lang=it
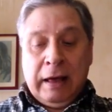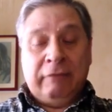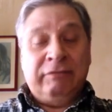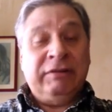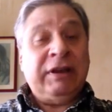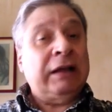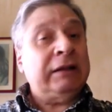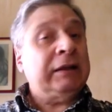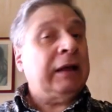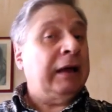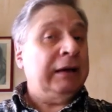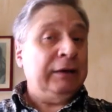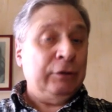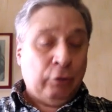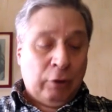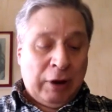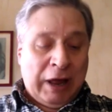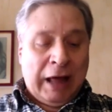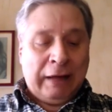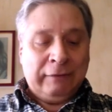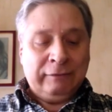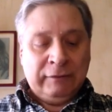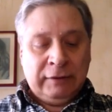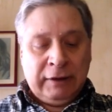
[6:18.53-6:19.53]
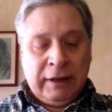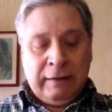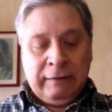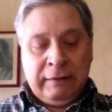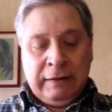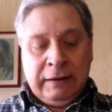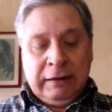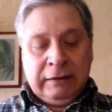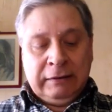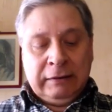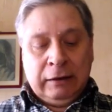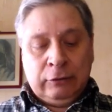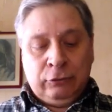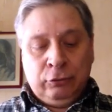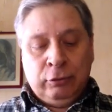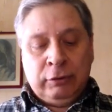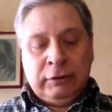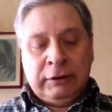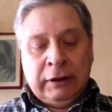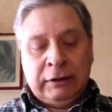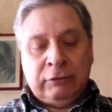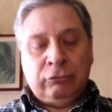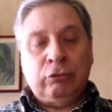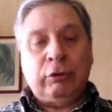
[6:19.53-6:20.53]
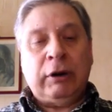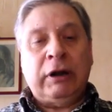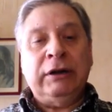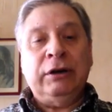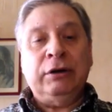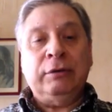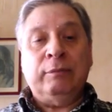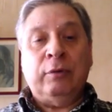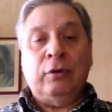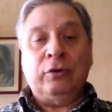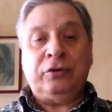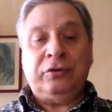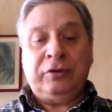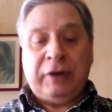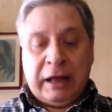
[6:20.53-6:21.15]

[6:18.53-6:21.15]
avviata in Olanda da giusnaturalismo